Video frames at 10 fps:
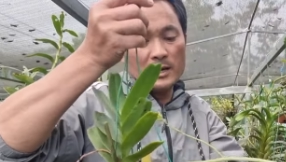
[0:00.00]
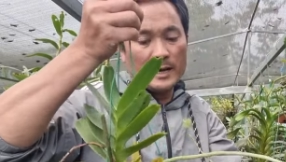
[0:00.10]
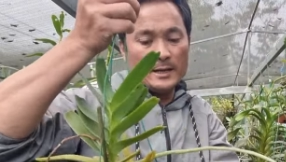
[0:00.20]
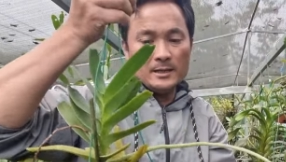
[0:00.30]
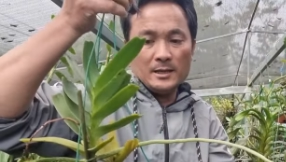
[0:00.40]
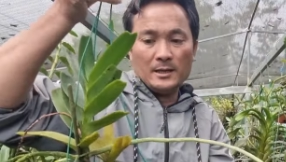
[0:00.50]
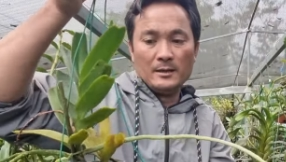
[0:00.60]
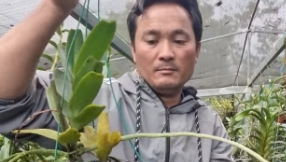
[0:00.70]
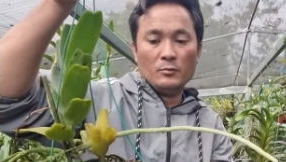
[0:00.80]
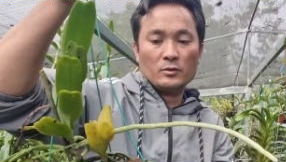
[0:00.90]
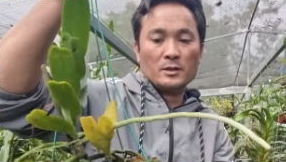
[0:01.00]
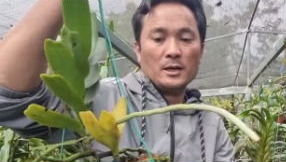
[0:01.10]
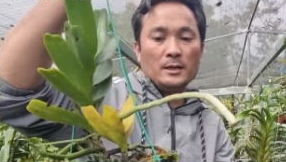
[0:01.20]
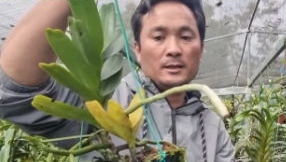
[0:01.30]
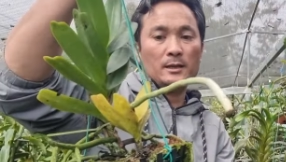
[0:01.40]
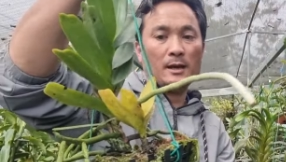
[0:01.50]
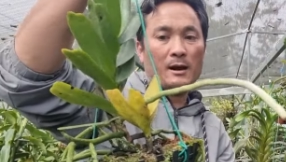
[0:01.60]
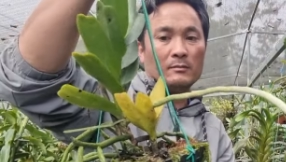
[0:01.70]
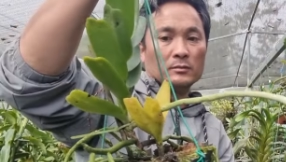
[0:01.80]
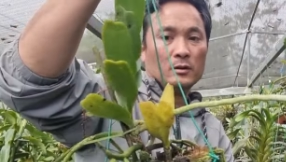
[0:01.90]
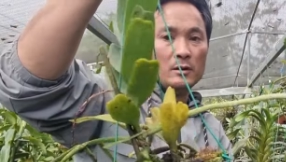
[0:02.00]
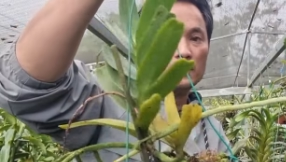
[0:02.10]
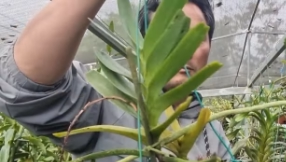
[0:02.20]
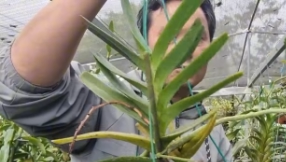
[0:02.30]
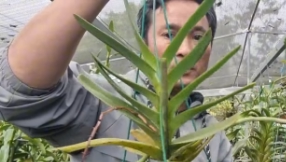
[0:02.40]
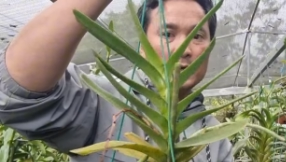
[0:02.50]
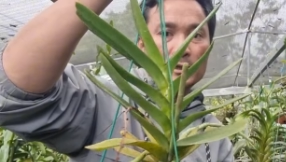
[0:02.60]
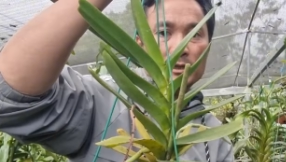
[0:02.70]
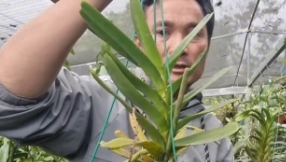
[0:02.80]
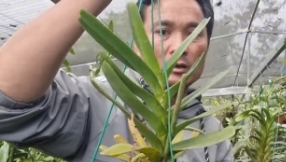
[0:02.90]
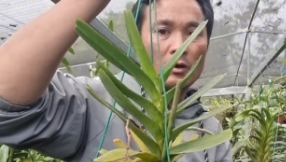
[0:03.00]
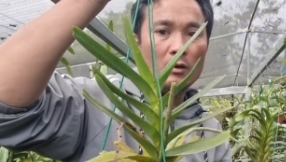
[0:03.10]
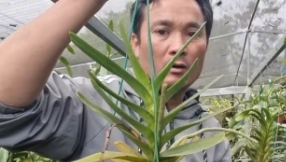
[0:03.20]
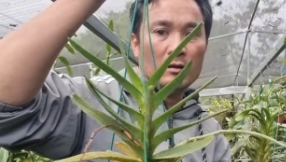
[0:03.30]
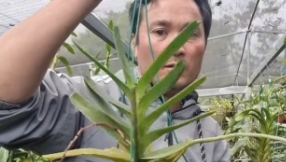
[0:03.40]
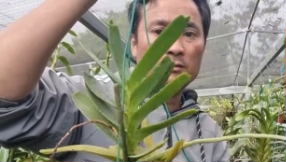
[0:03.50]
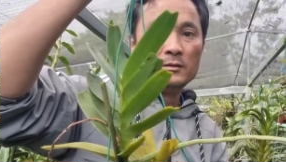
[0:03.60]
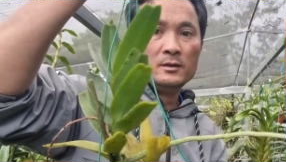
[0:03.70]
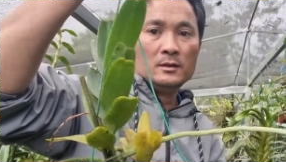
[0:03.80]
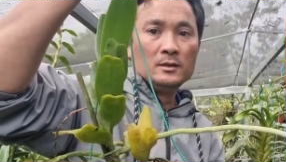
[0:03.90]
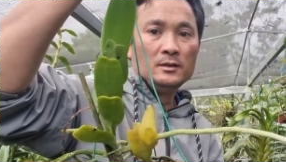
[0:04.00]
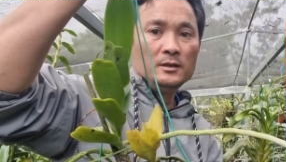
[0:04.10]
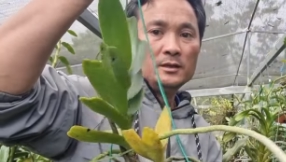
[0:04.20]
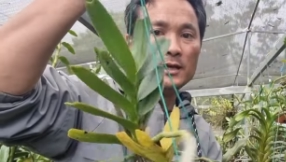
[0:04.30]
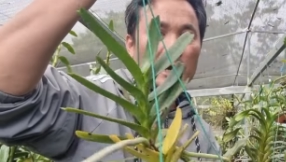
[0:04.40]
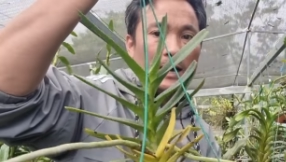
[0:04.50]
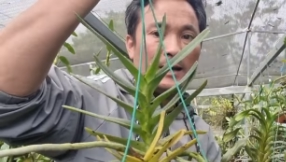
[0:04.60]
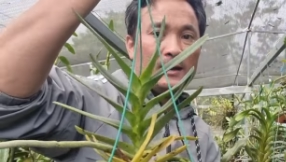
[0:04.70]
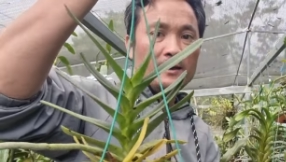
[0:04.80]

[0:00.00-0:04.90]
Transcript: này thì một cây thì hỏng rồi Một cây thì to Như thế này